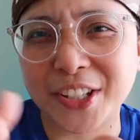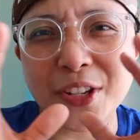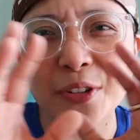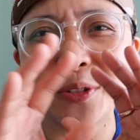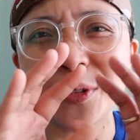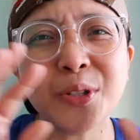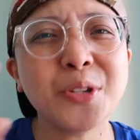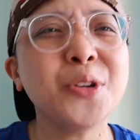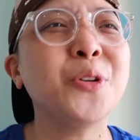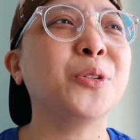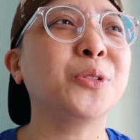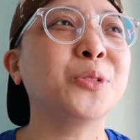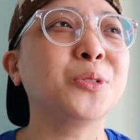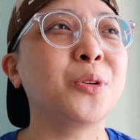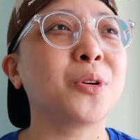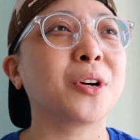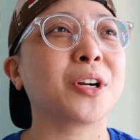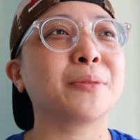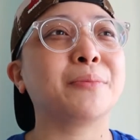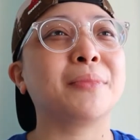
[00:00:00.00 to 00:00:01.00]
yung yung
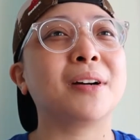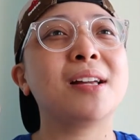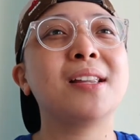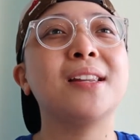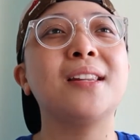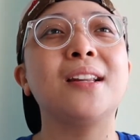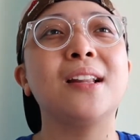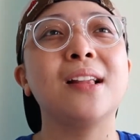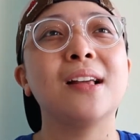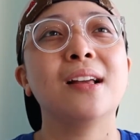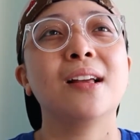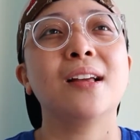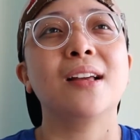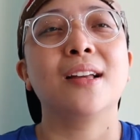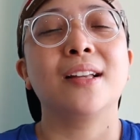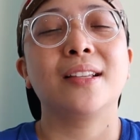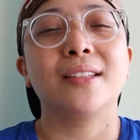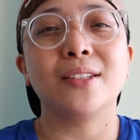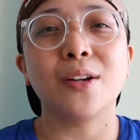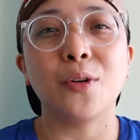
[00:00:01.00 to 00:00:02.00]
normal
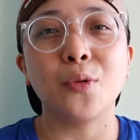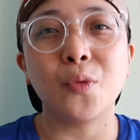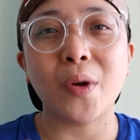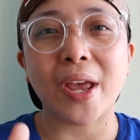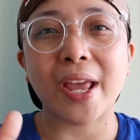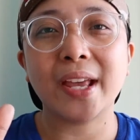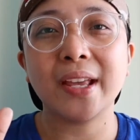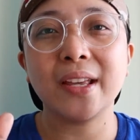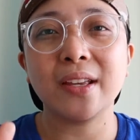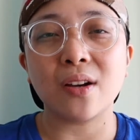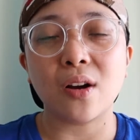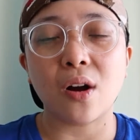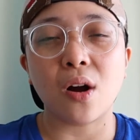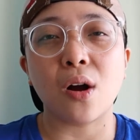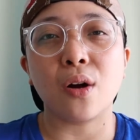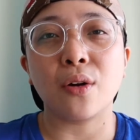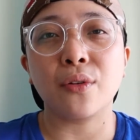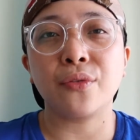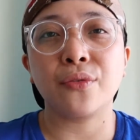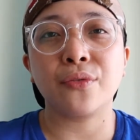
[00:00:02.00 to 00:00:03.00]
na way
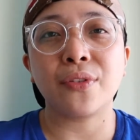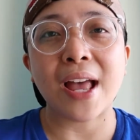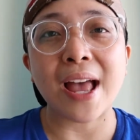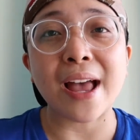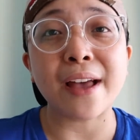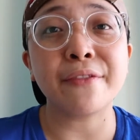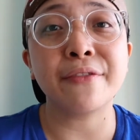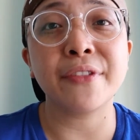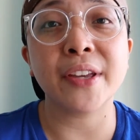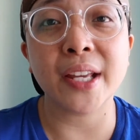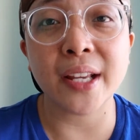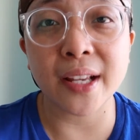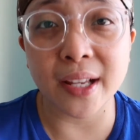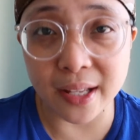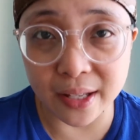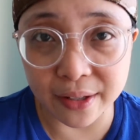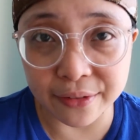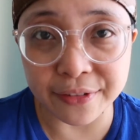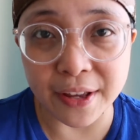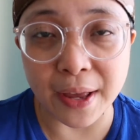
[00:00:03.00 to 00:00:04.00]
of having
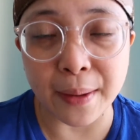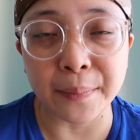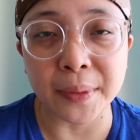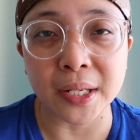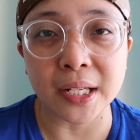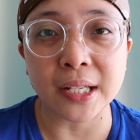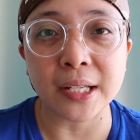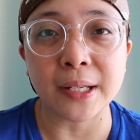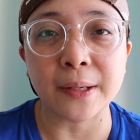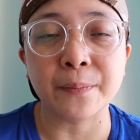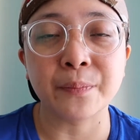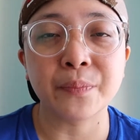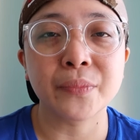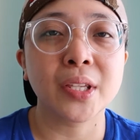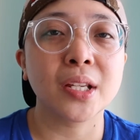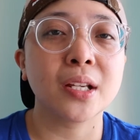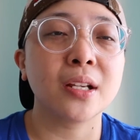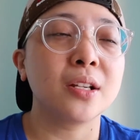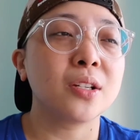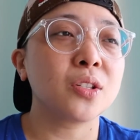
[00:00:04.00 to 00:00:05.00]
a family.
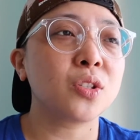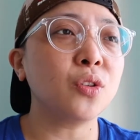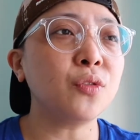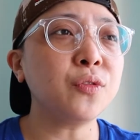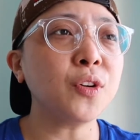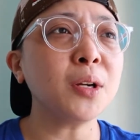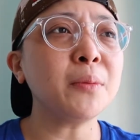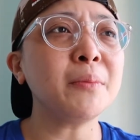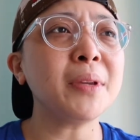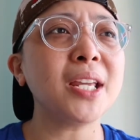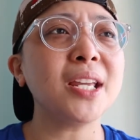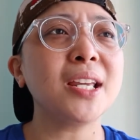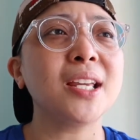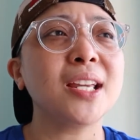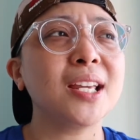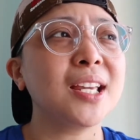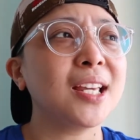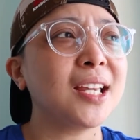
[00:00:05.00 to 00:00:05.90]
So for me,